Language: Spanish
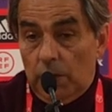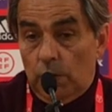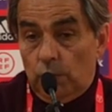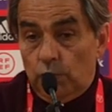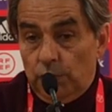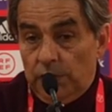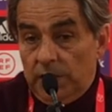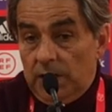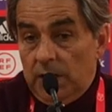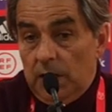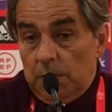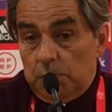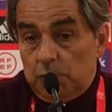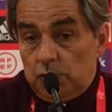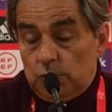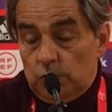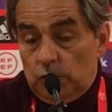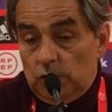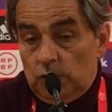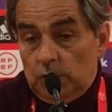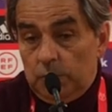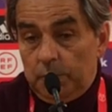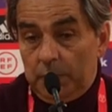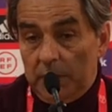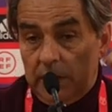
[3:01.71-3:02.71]
un día, pues
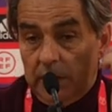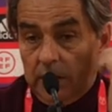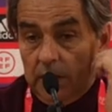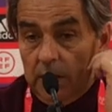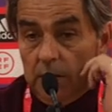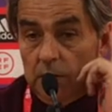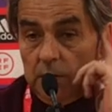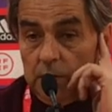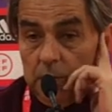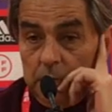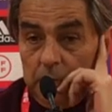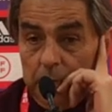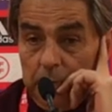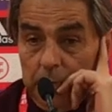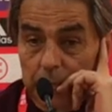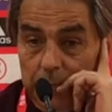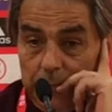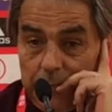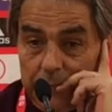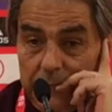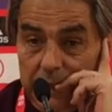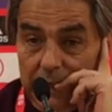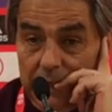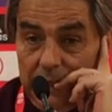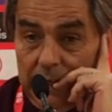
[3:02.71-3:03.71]
bueno, para
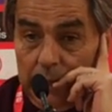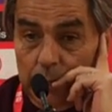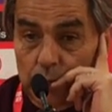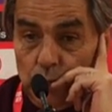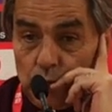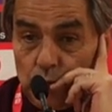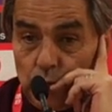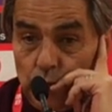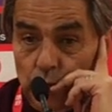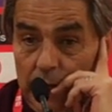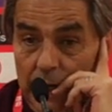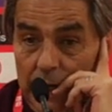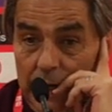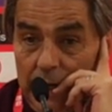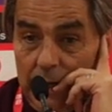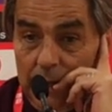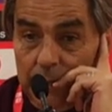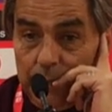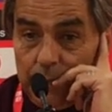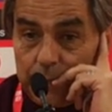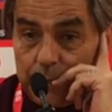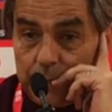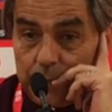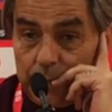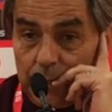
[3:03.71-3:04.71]
teníamos una,
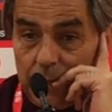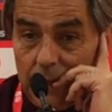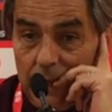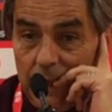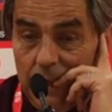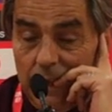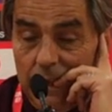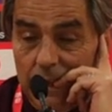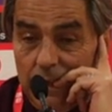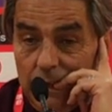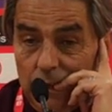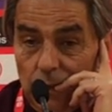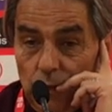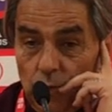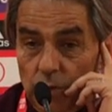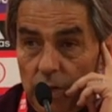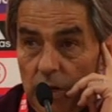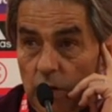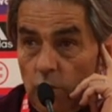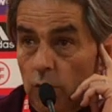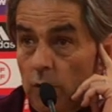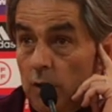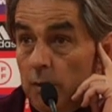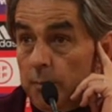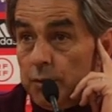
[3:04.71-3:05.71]
una
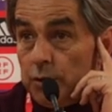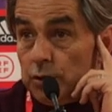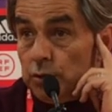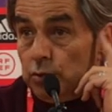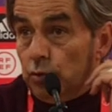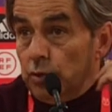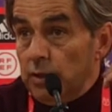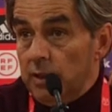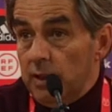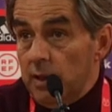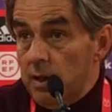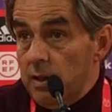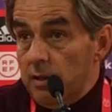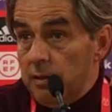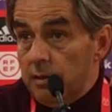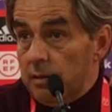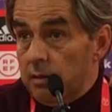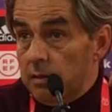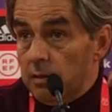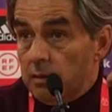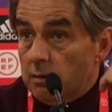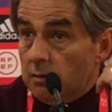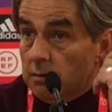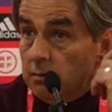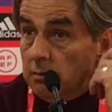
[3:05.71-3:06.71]
nueva oportunidad
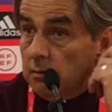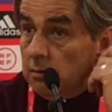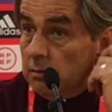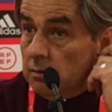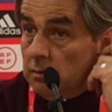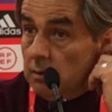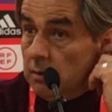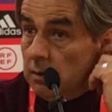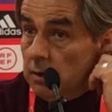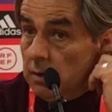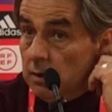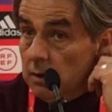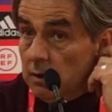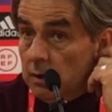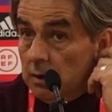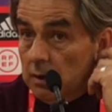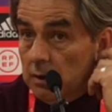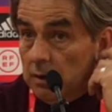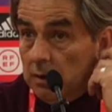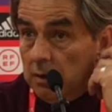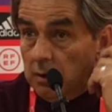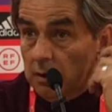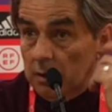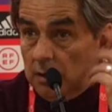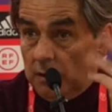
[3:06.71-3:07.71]

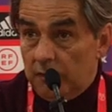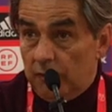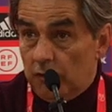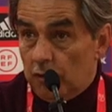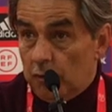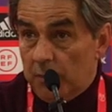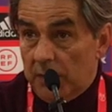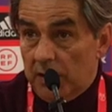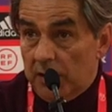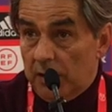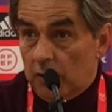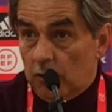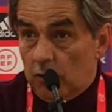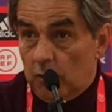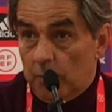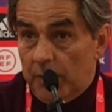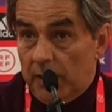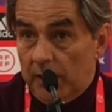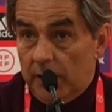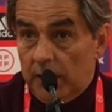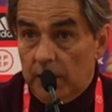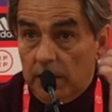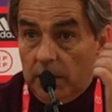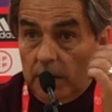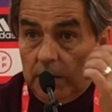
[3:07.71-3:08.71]
en forma de
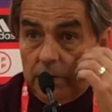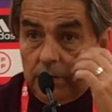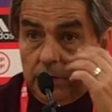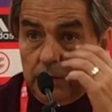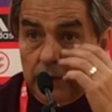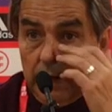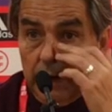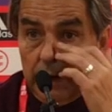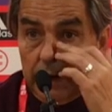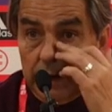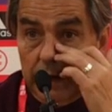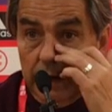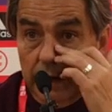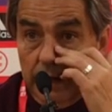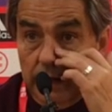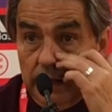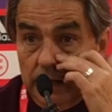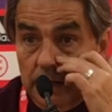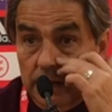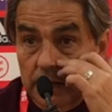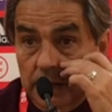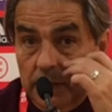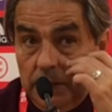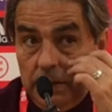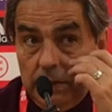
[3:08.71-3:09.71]
Copa del
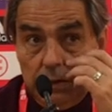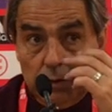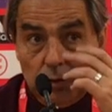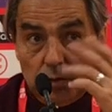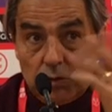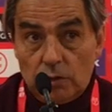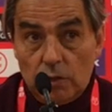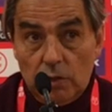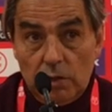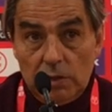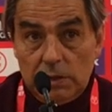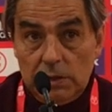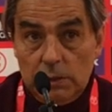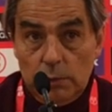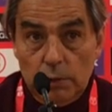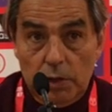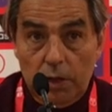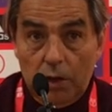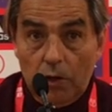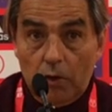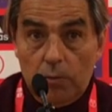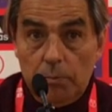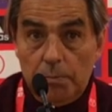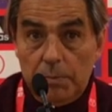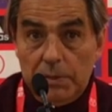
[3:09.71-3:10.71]
Rey y nuestro objetivo
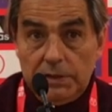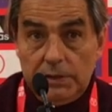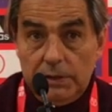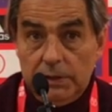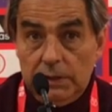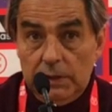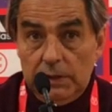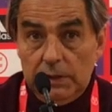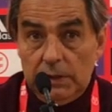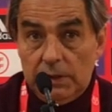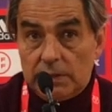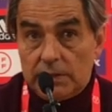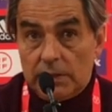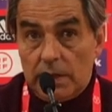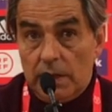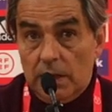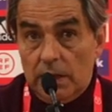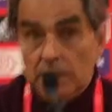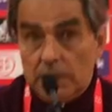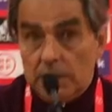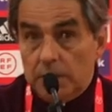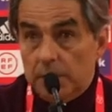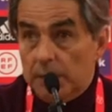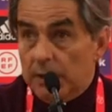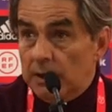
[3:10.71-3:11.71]
era competir, estar
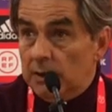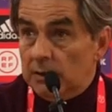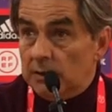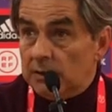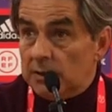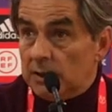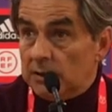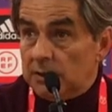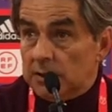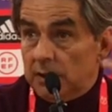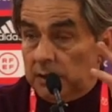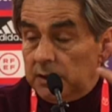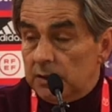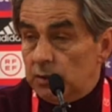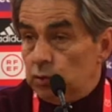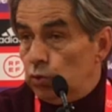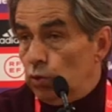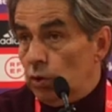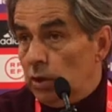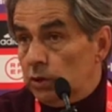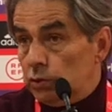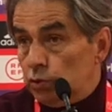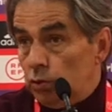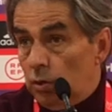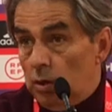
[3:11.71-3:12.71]
al nivel, tratar de
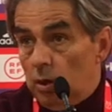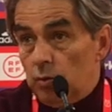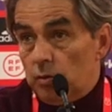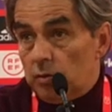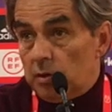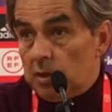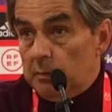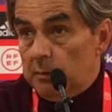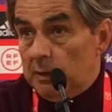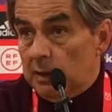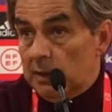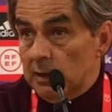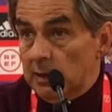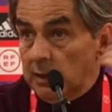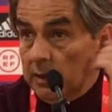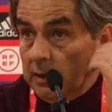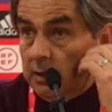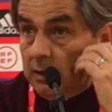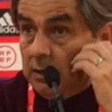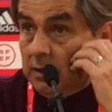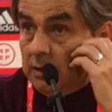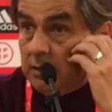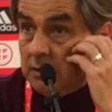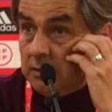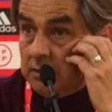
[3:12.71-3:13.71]
tú a tú a un rival
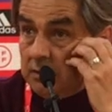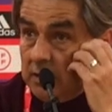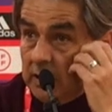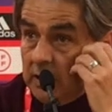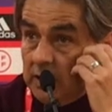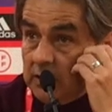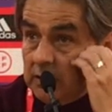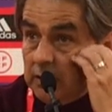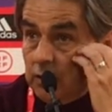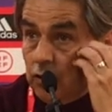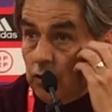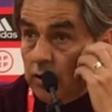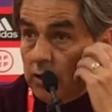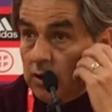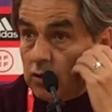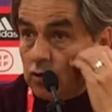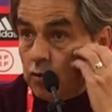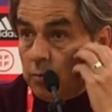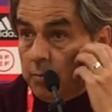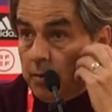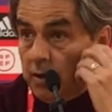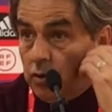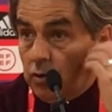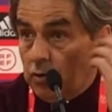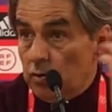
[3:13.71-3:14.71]
de, de categoría
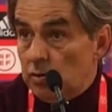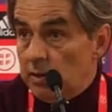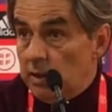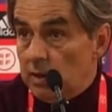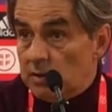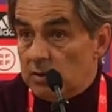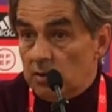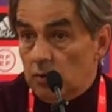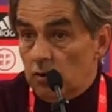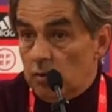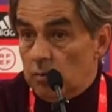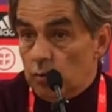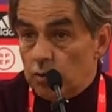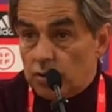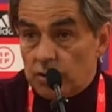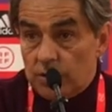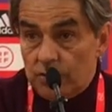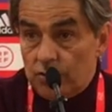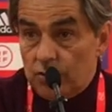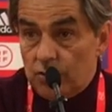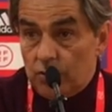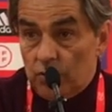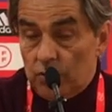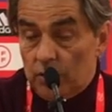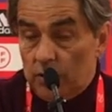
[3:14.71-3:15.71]
superior y así lo hemos
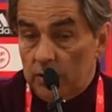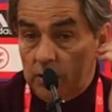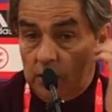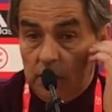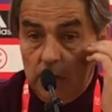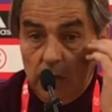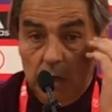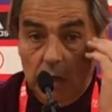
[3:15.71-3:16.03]
hecho y,